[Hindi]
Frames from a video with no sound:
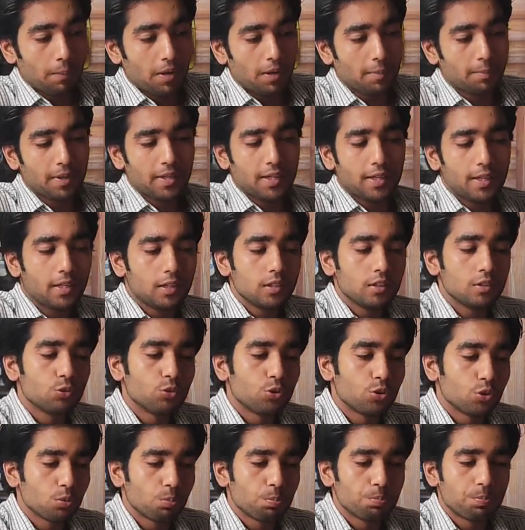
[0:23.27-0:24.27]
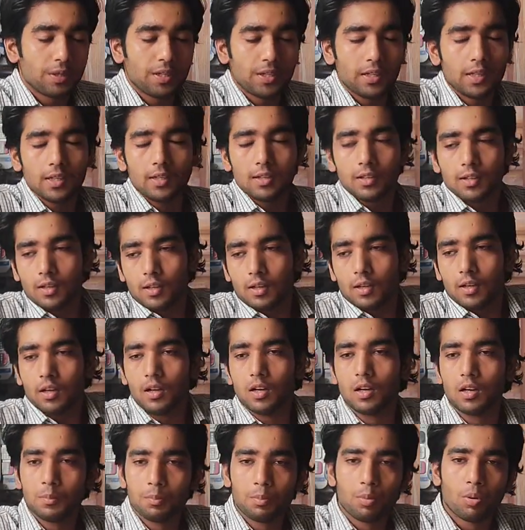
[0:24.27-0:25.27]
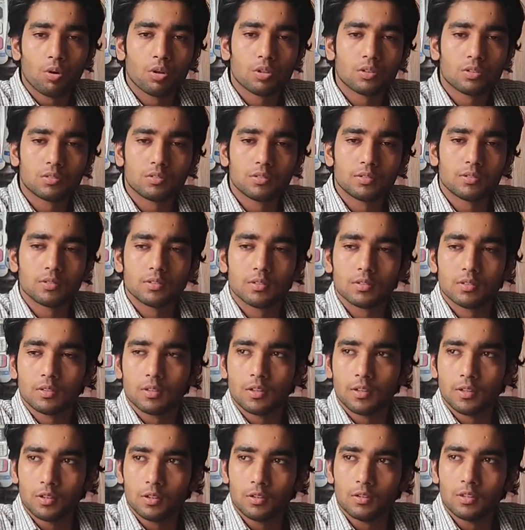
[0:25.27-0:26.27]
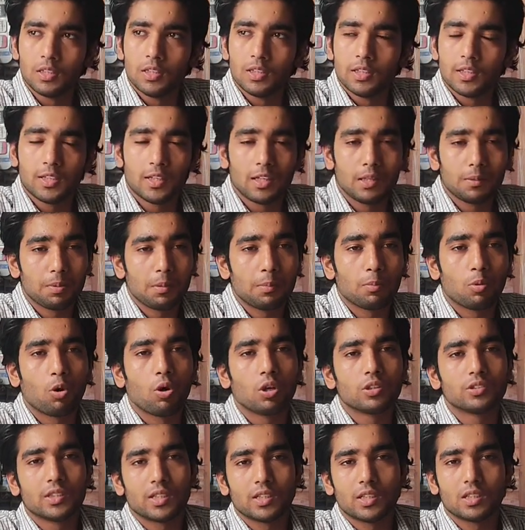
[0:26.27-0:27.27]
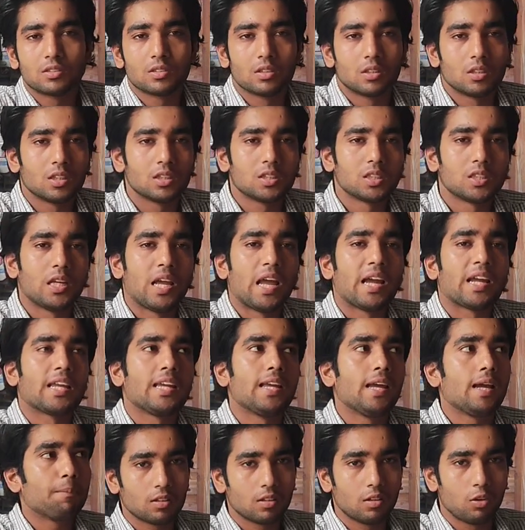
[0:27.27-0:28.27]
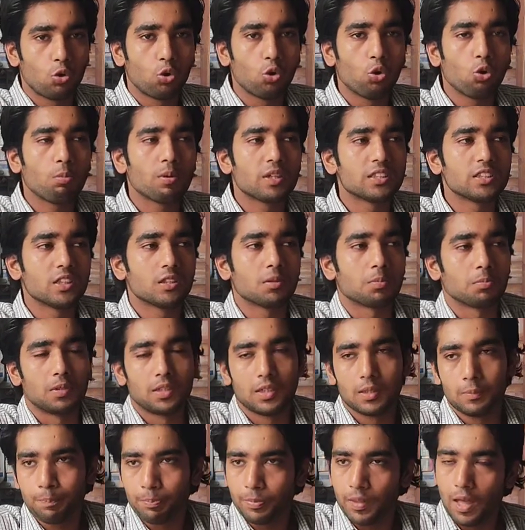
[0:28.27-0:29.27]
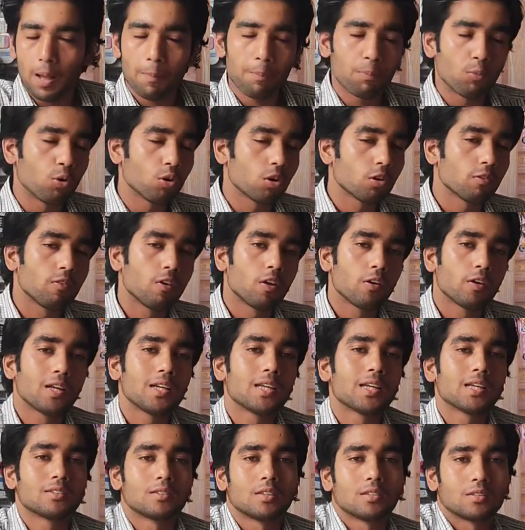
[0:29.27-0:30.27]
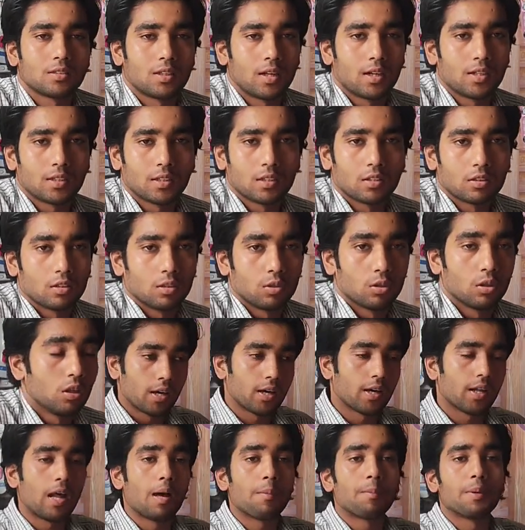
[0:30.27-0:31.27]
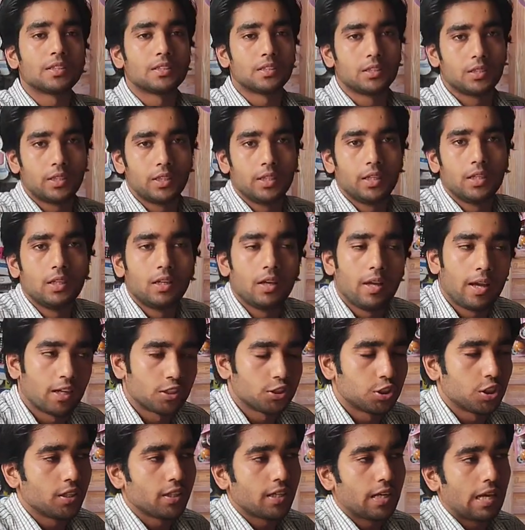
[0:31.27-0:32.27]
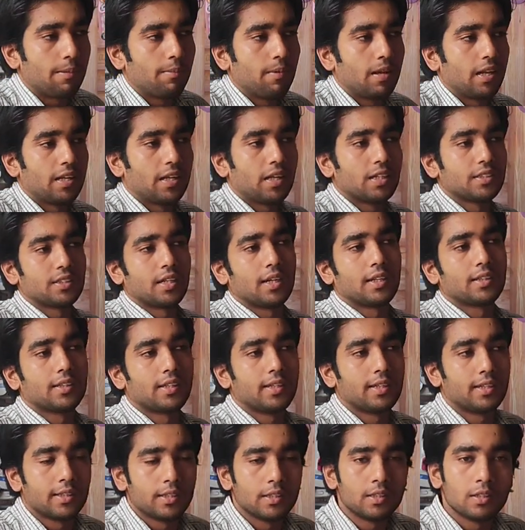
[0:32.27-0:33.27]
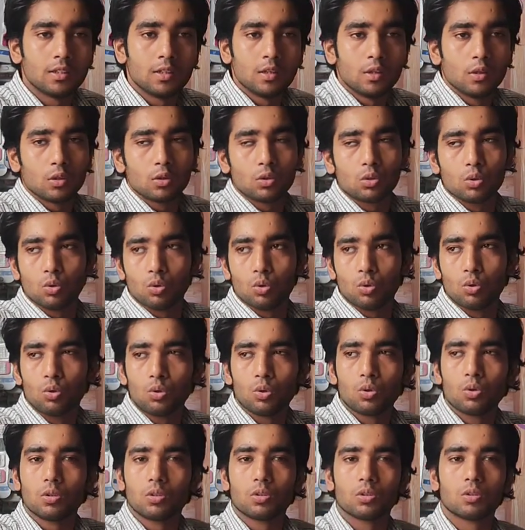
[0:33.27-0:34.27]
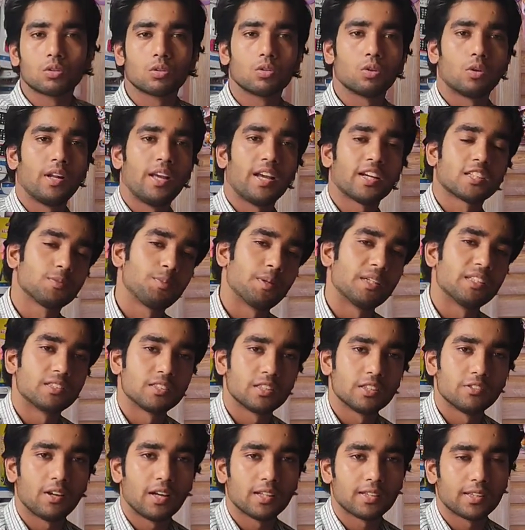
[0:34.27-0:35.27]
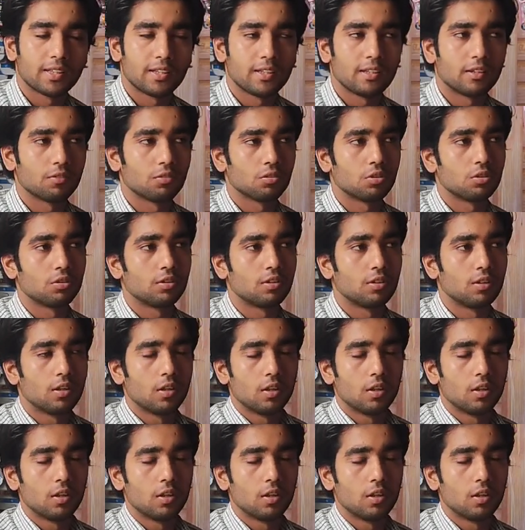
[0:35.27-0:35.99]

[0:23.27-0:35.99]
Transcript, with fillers: बट मैंने यूट्यूब पे बहुत इंटरनेट पे बहुत ज्यादा सर्च किया कि एक लो बजट में आप मोटो ब्लॉगिंग कैसे स्टार्ट करते हो अगर आप अच्छे एक्शन कैम लेना चाहते हैं तो थोड़े एक्सपेंसिव आते हैं वो